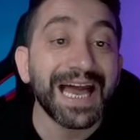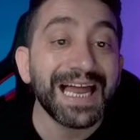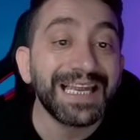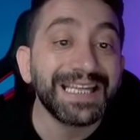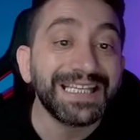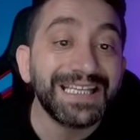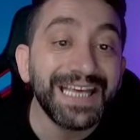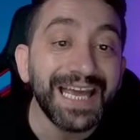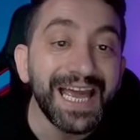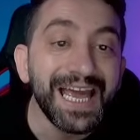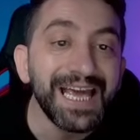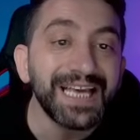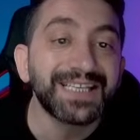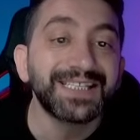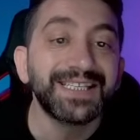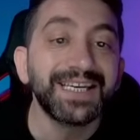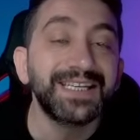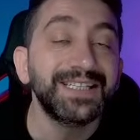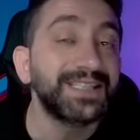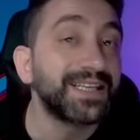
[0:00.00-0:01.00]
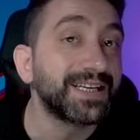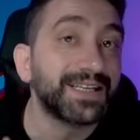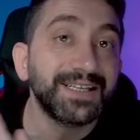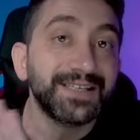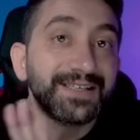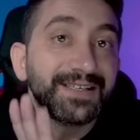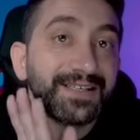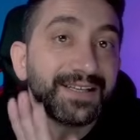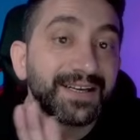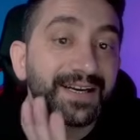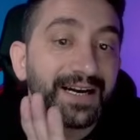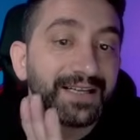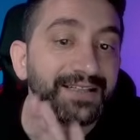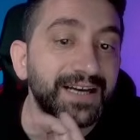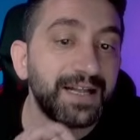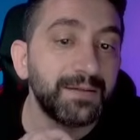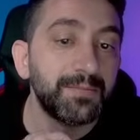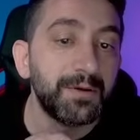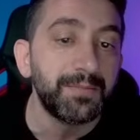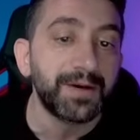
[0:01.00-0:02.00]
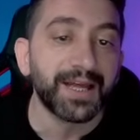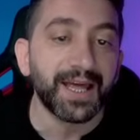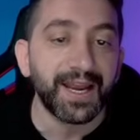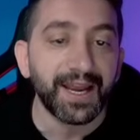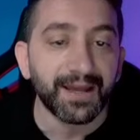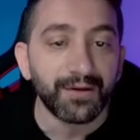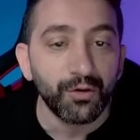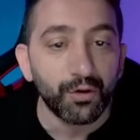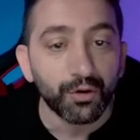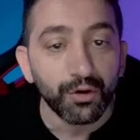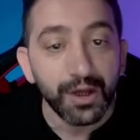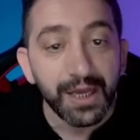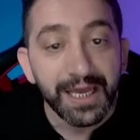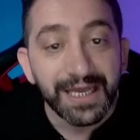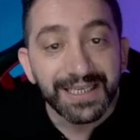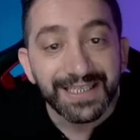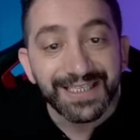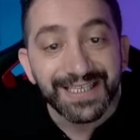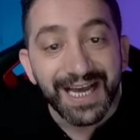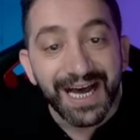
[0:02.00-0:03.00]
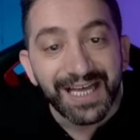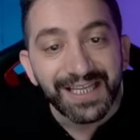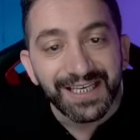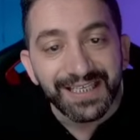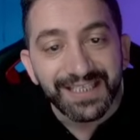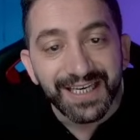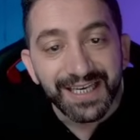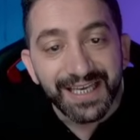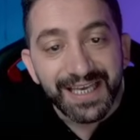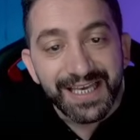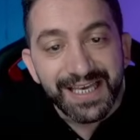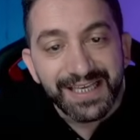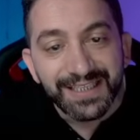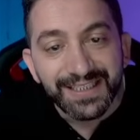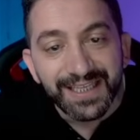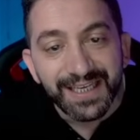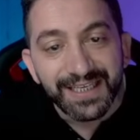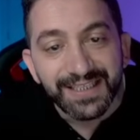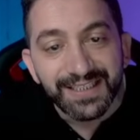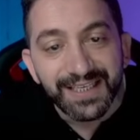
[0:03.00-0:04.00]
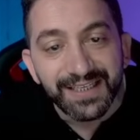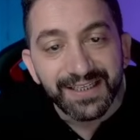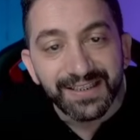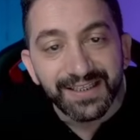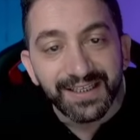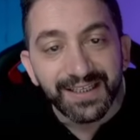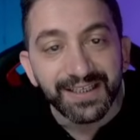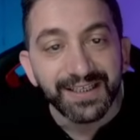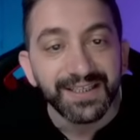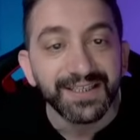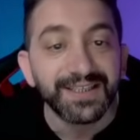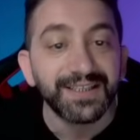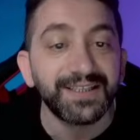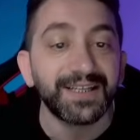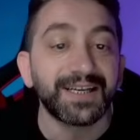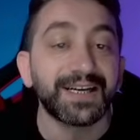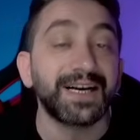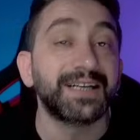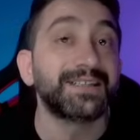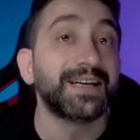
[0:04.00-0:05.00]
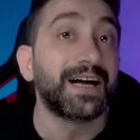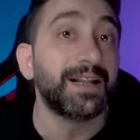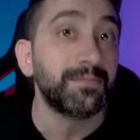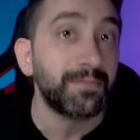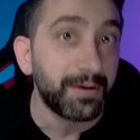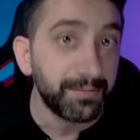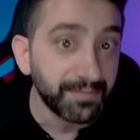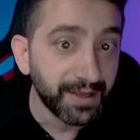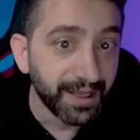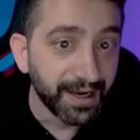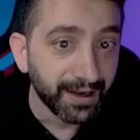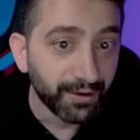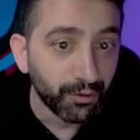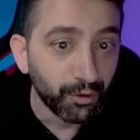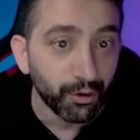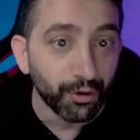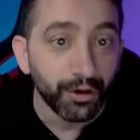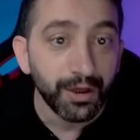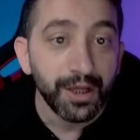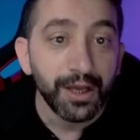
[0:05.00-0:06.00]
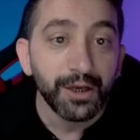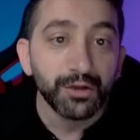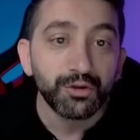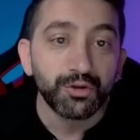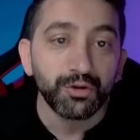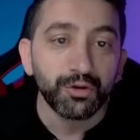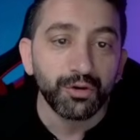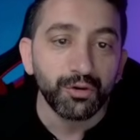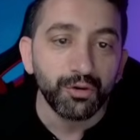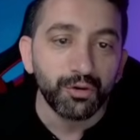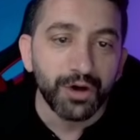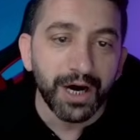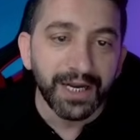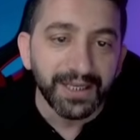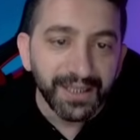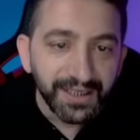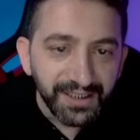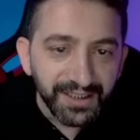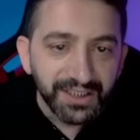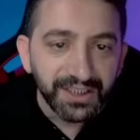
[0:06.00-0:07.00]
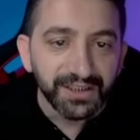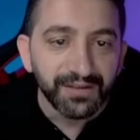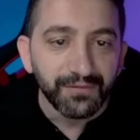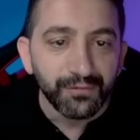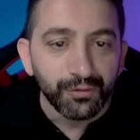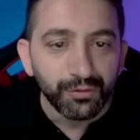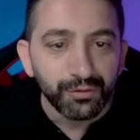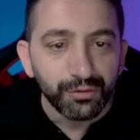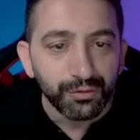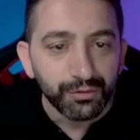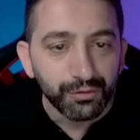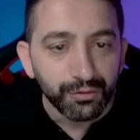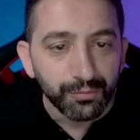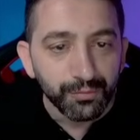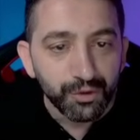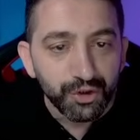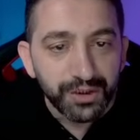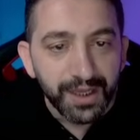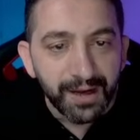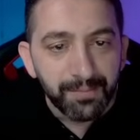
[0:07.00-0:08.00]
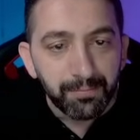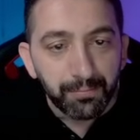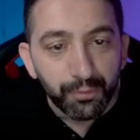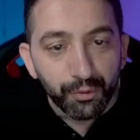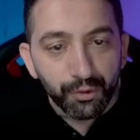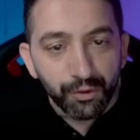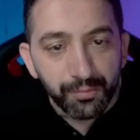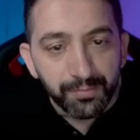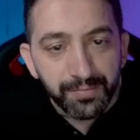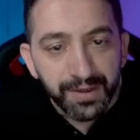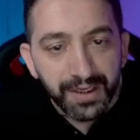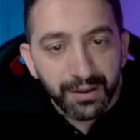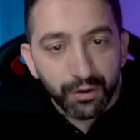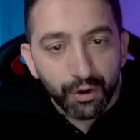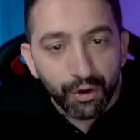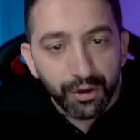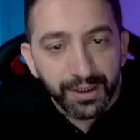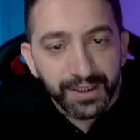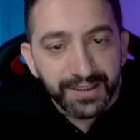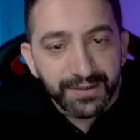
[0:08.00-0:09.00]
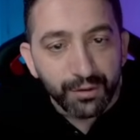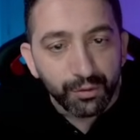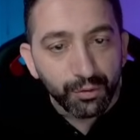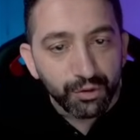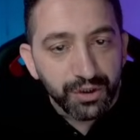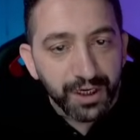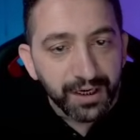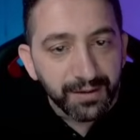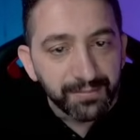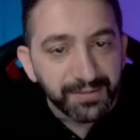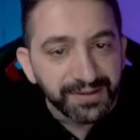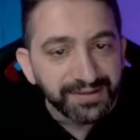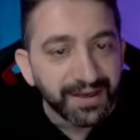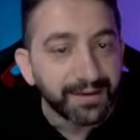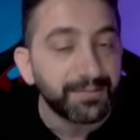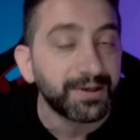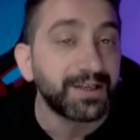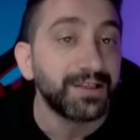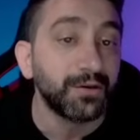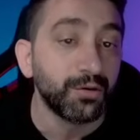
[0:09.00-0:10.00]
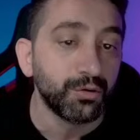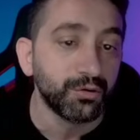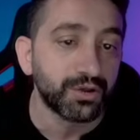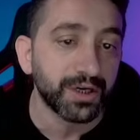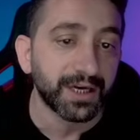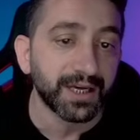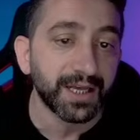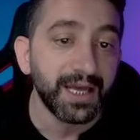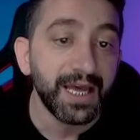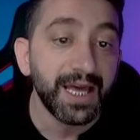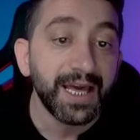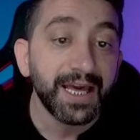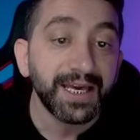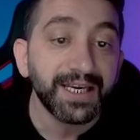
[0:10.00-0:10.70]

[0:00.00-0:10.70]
Yani y eksenindeki hızı dikkate almama gerek yok. Sadece x eksenindeki hızı dikkate almam gerekiyor. Çünkü yukarıdan ışığı vurdurduğumuzda bunun bir gölgesi olacak mı? Tabii ki de olacak.